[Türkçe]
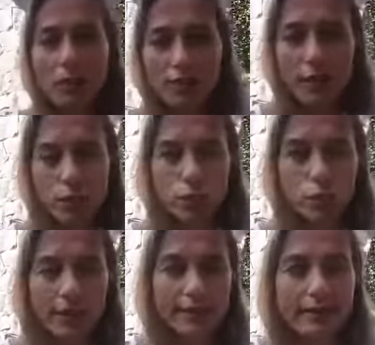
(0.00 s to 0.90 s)
Fakat
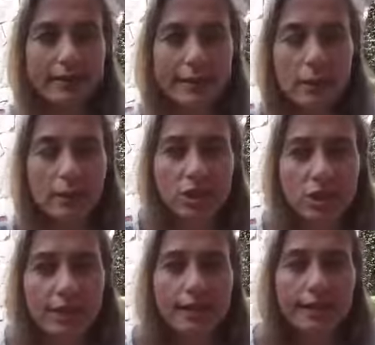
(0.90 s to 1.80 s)
çok enteresan bir
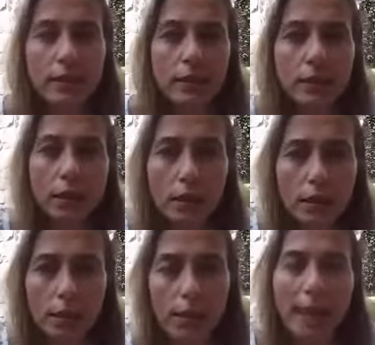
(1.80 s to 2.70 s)
şekilde
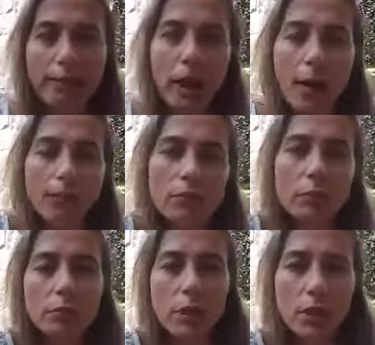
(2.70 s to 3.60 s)
ben ne
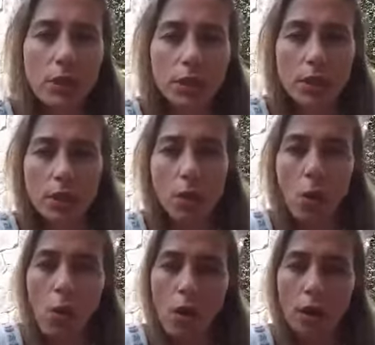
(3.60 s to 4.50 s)
yaptım? Ee,
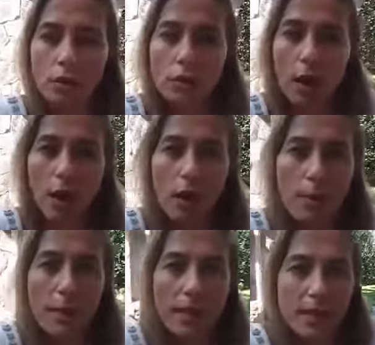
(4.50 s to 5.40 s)
o anda
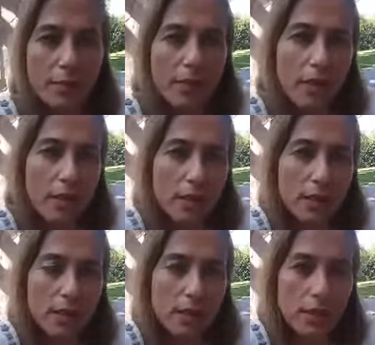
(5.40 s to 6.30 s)
beynime
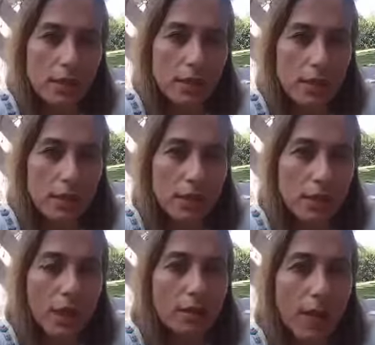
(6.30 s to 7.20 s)
e,
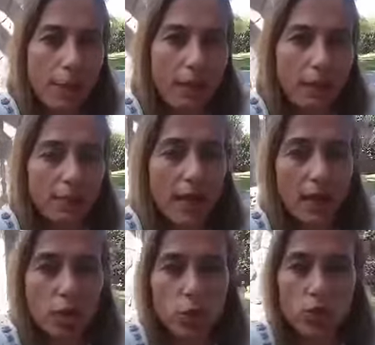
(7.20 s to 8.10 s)
aldanmadım
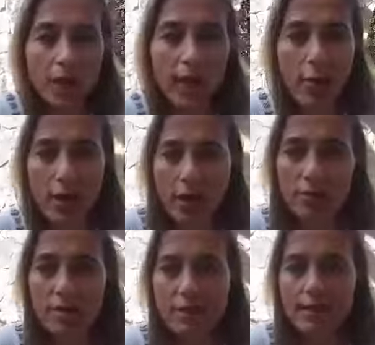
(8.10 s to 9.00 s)
yani. Çünkü eğer
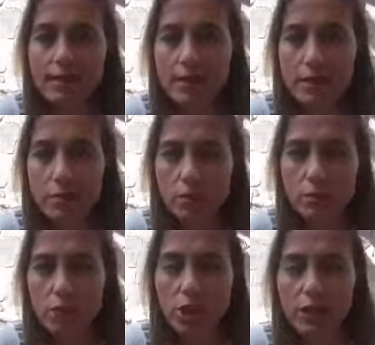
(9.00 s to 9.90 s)
beynimi dinleseydim
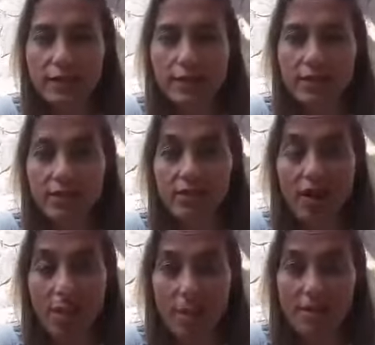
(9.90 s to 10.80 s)
şak diye yanıt
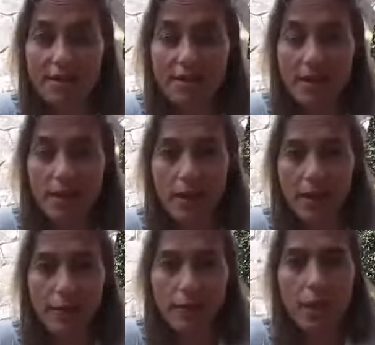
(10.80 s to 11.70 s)
vermemi isterdi
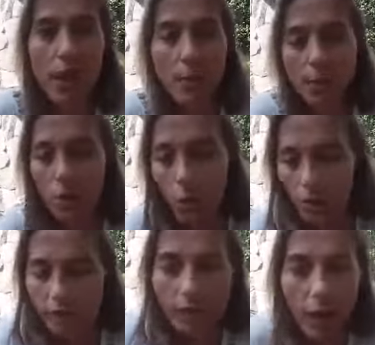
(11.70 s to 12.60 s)
beynim. Ben o
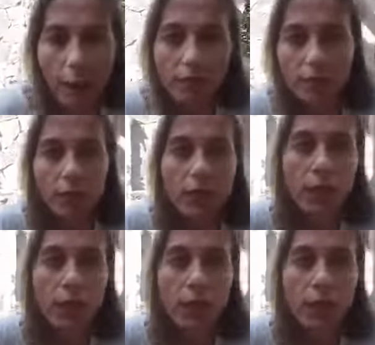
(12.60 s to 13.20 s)
anda ne yaptım?